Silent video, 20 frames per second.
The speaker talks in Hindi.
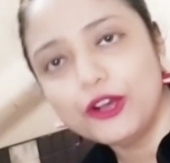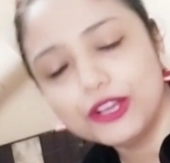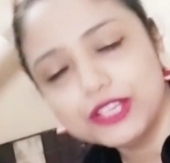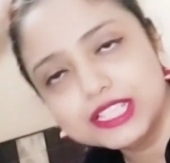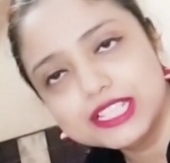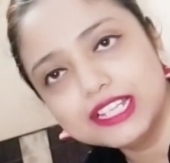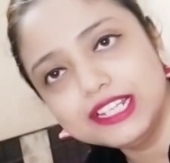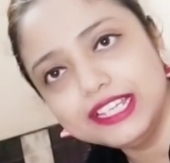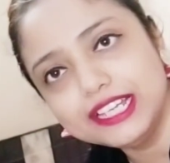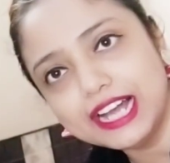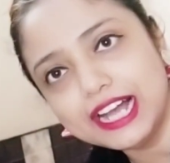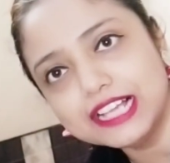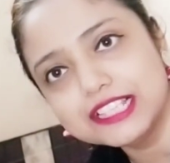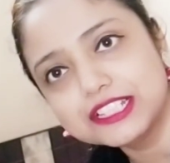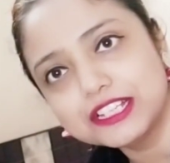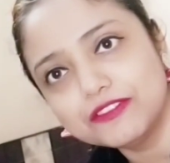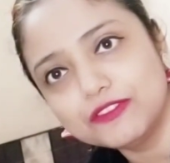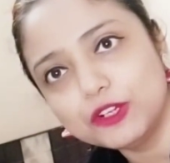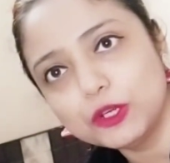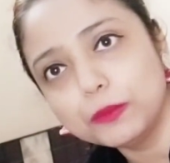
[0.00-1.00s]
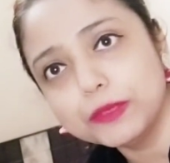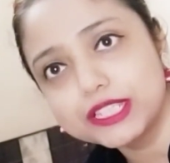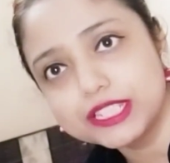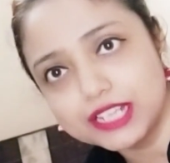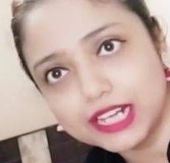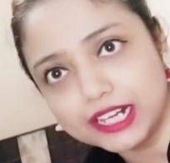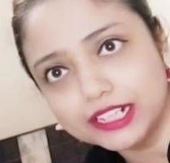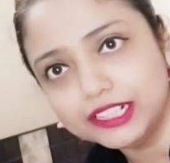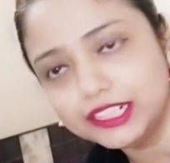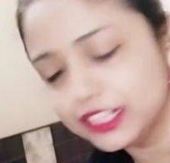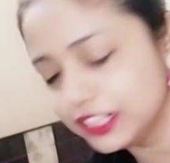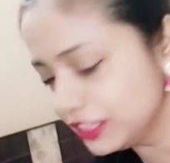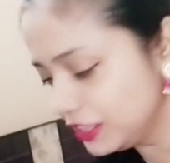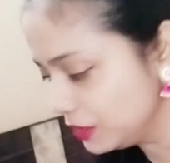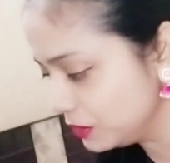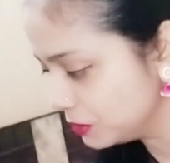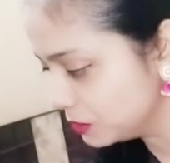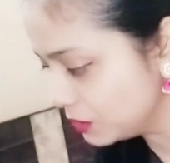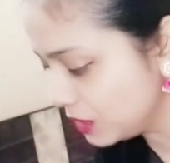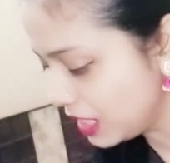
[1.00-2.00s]
और चलिए आज का ब्लॉग मैं स्टार्ट
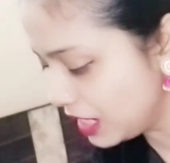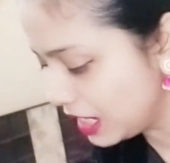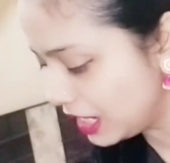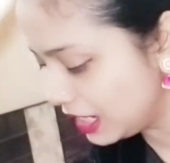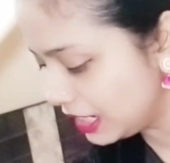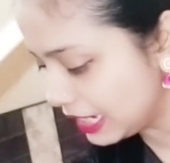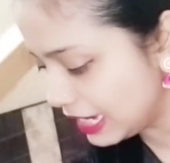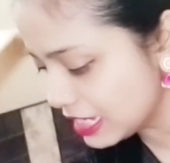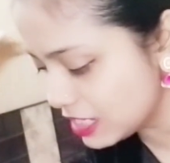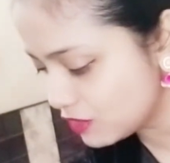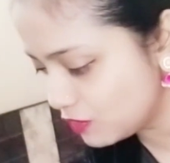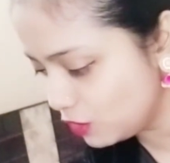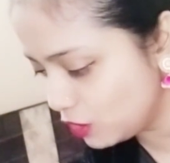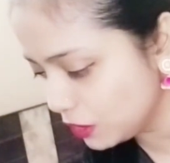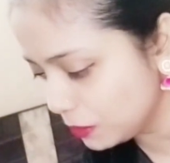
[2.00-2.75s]
करती हूँ लास्ट